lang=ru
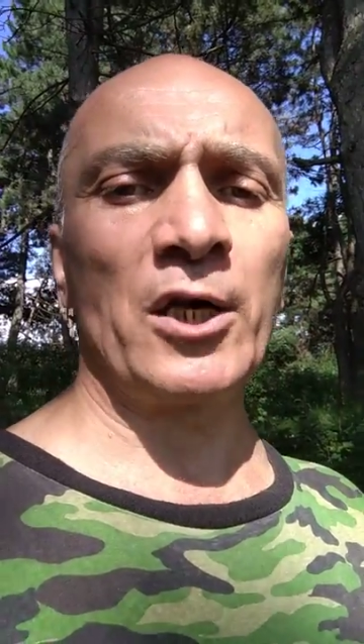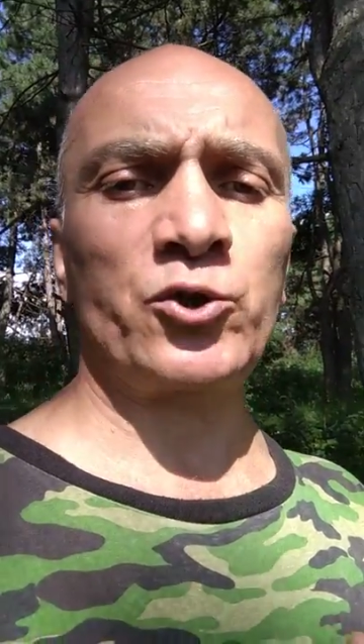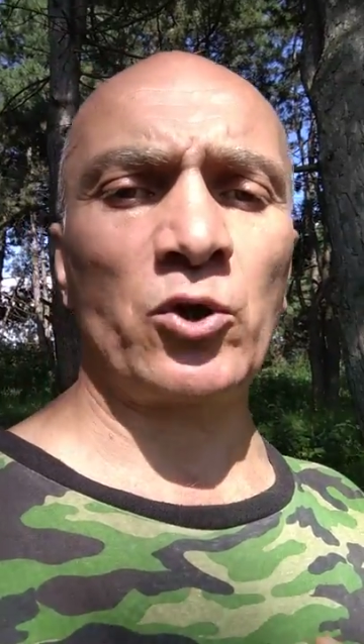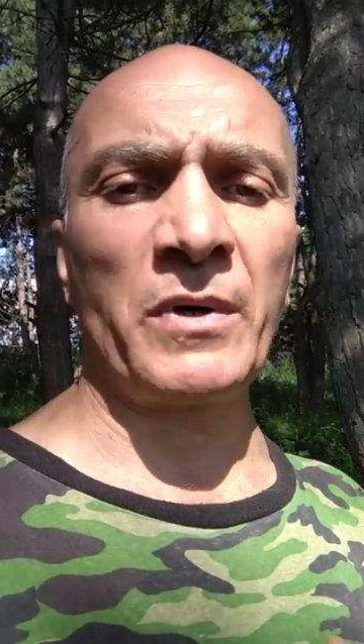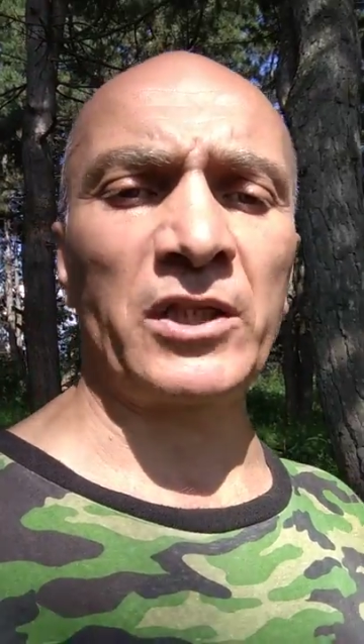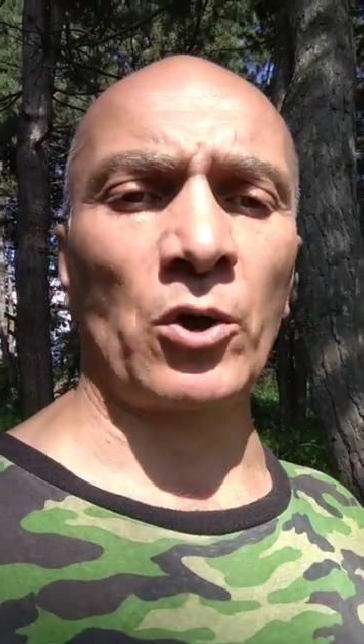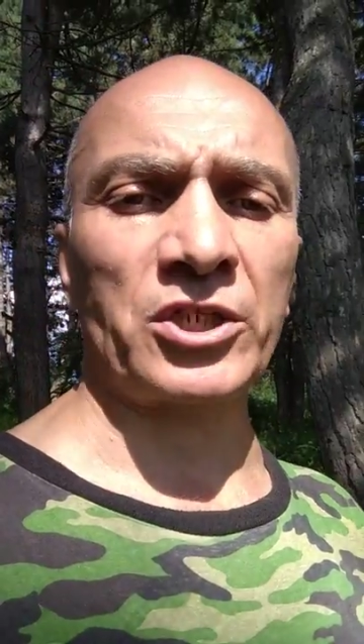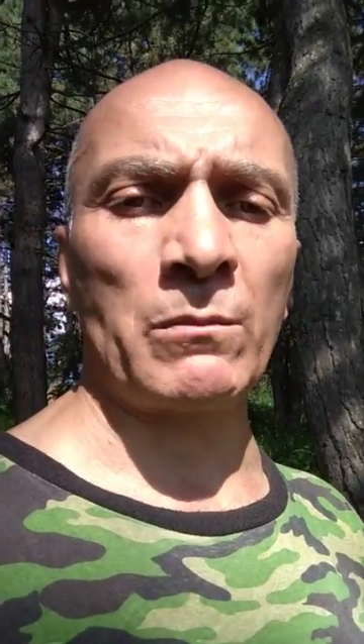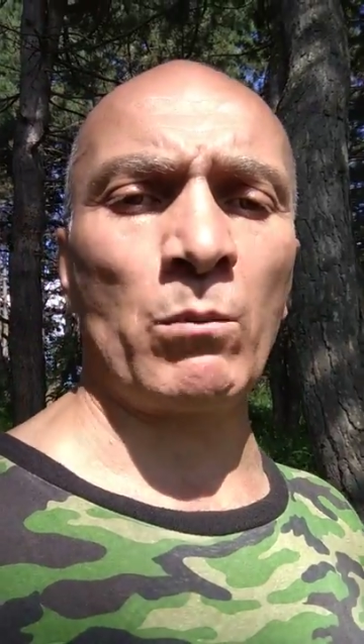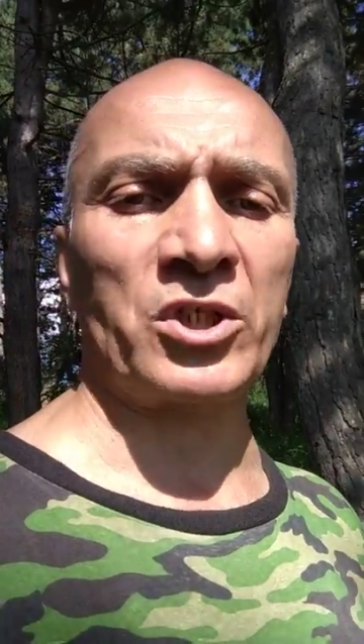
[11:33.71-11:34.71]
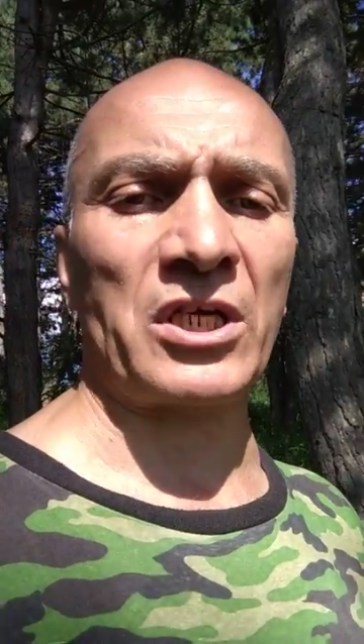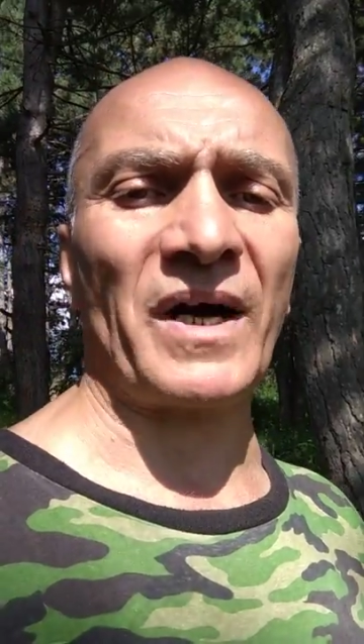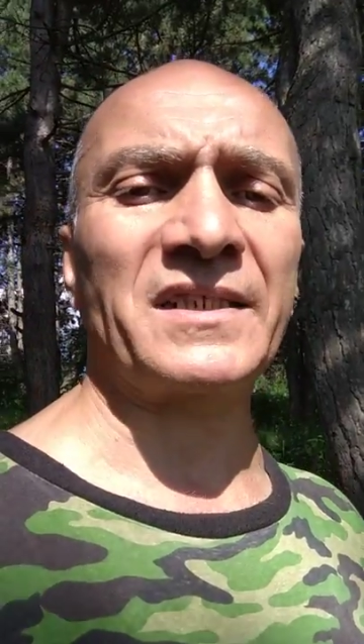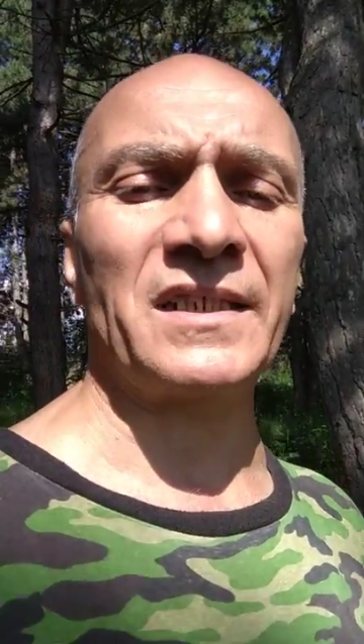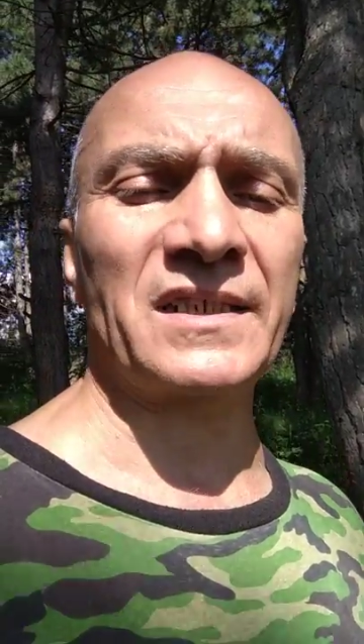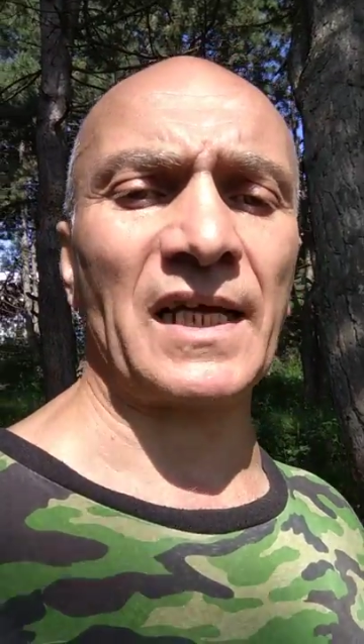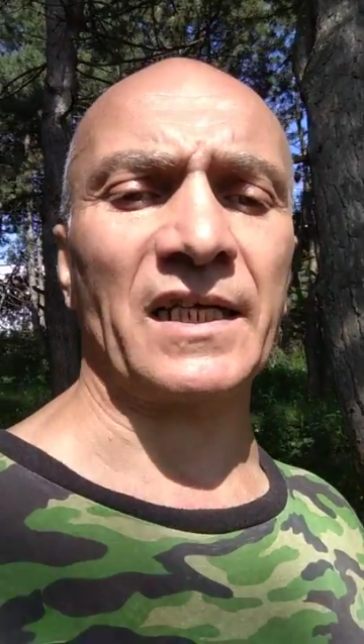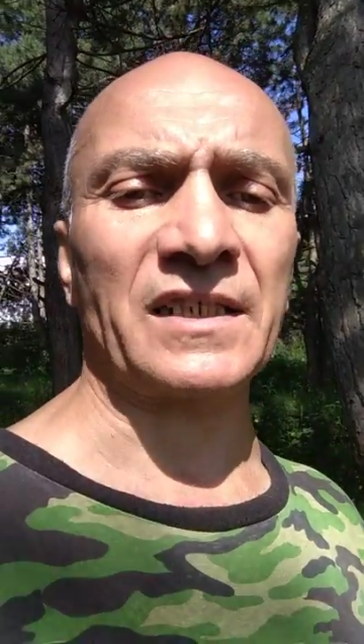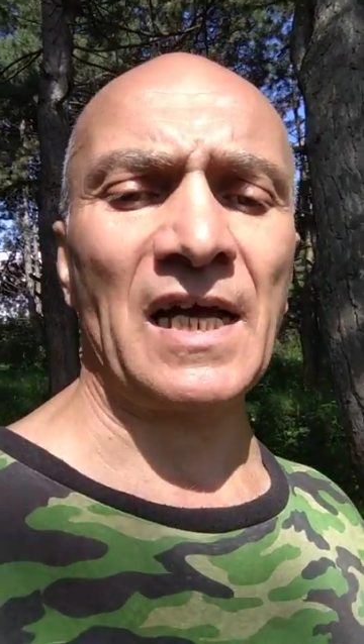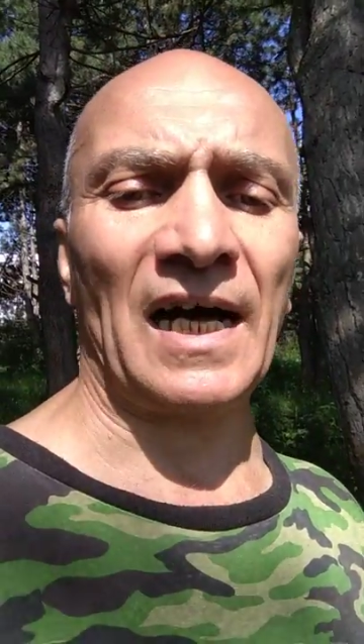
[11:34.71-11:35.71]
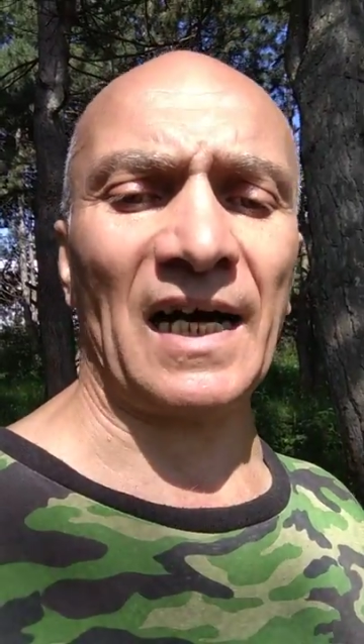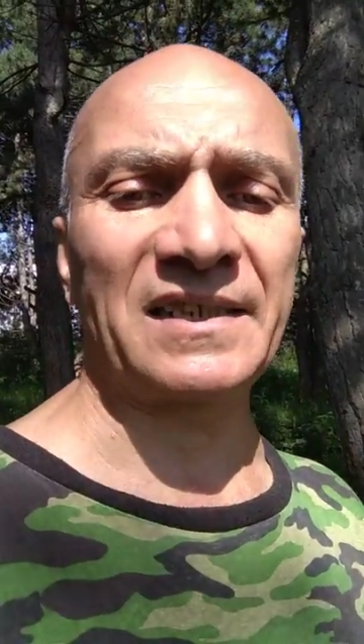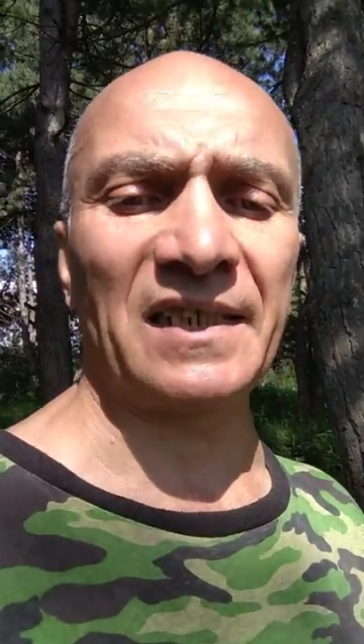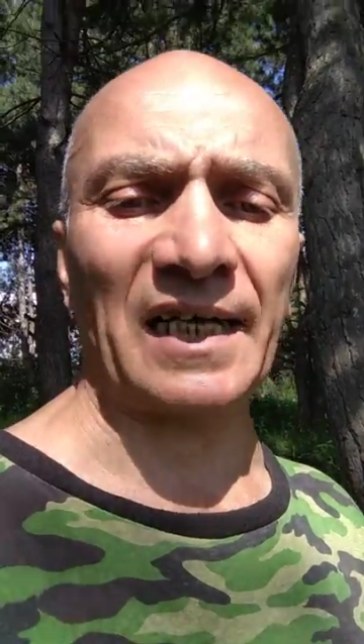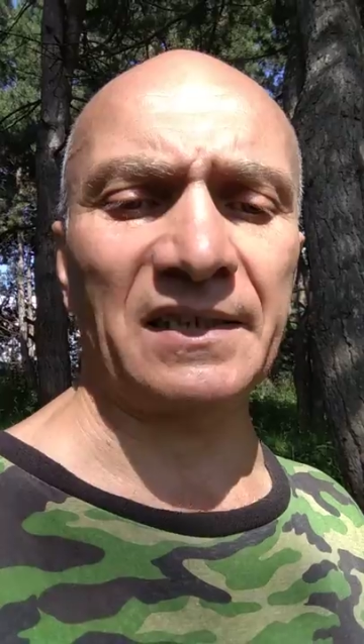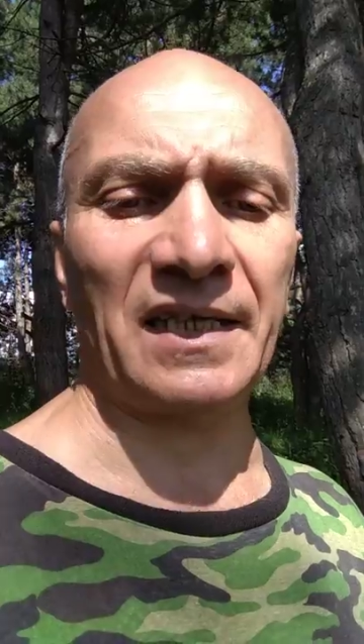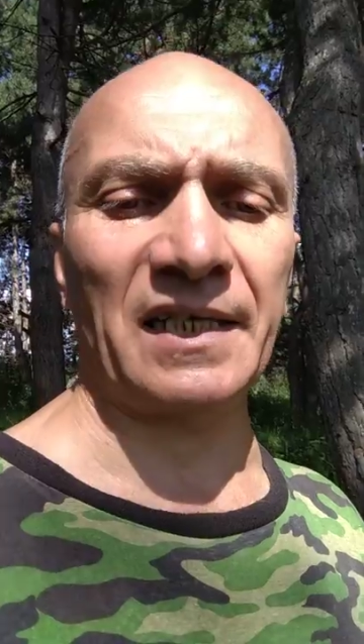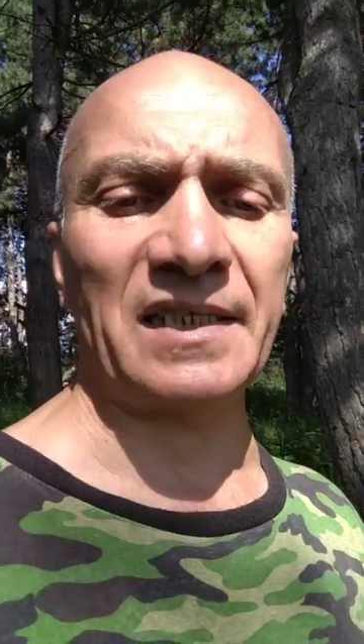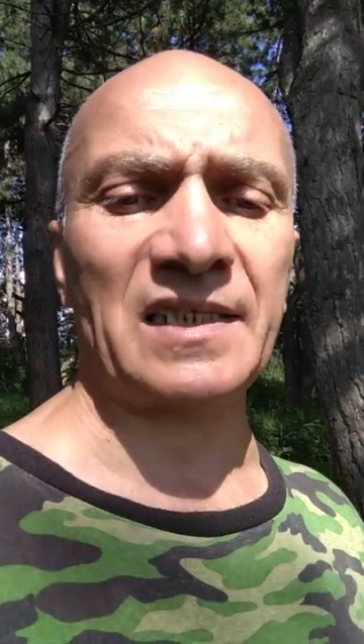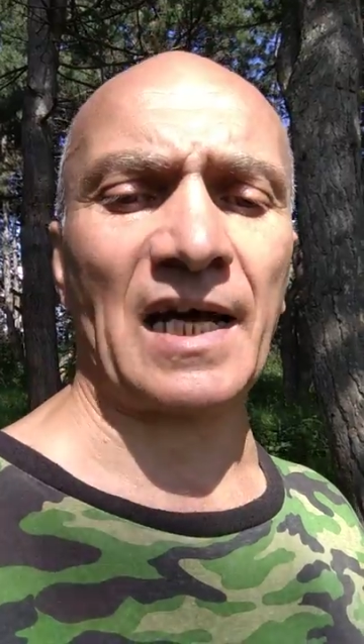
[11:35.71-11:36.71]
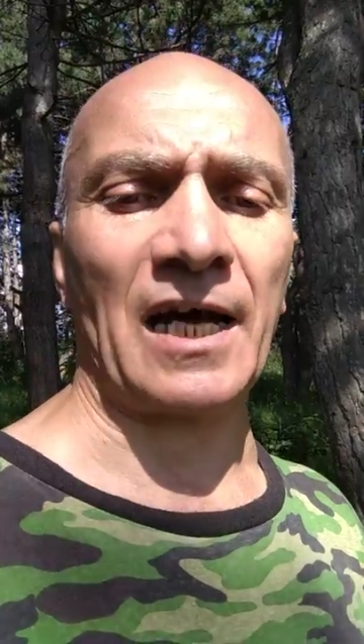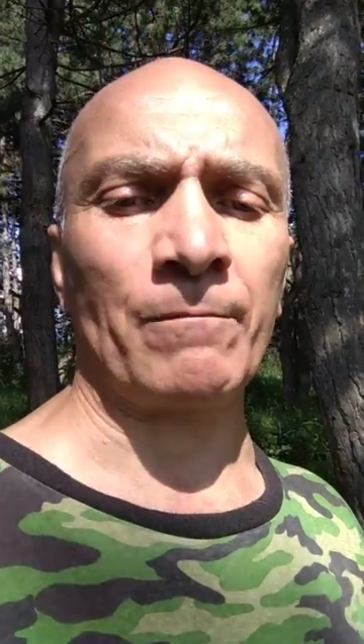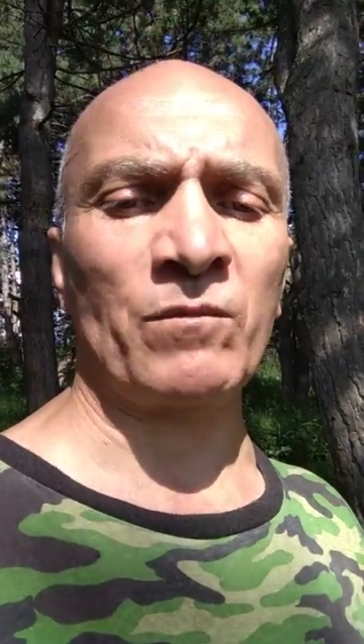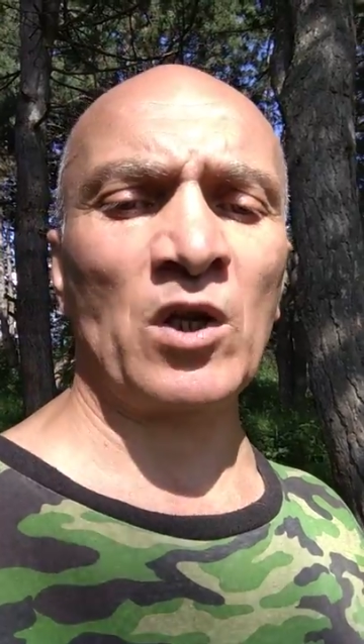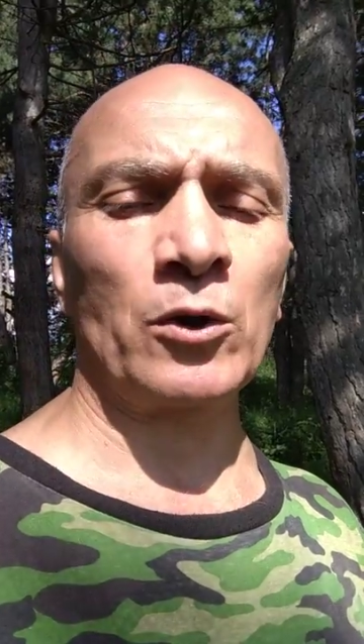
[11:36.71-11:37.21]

что мы тоже можем осязать, осязать Христа,